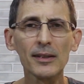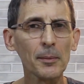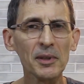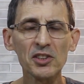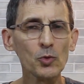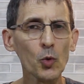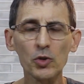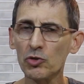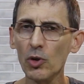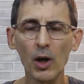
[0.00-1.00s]
Também se não
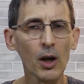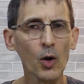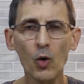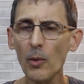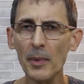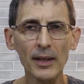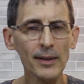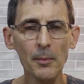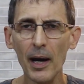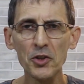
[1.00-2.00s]
gostou,
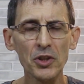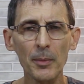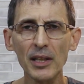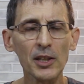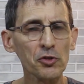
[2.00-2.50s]
comenta aí embaixo também,